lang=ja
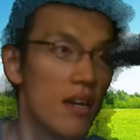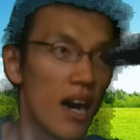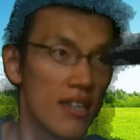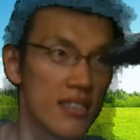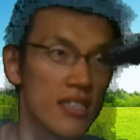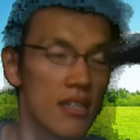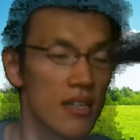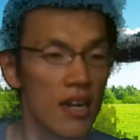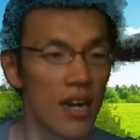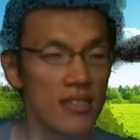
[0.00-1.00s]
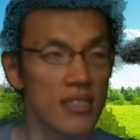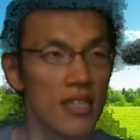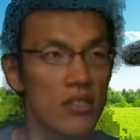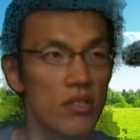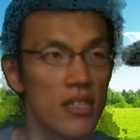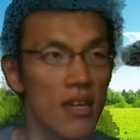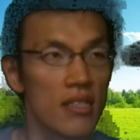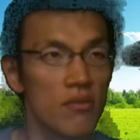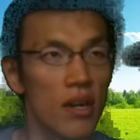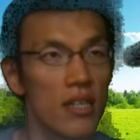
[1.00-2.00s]
あっさ、あっさりとした
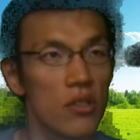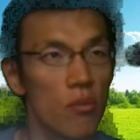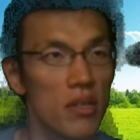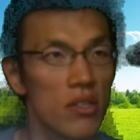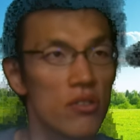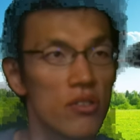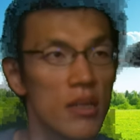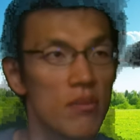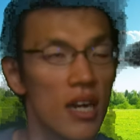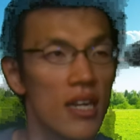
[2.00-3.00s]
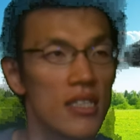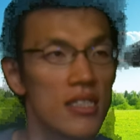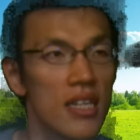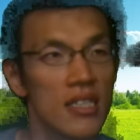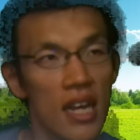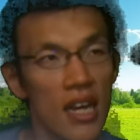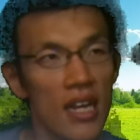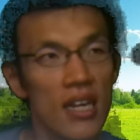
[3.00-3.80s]
味わいのミルククリームが入って、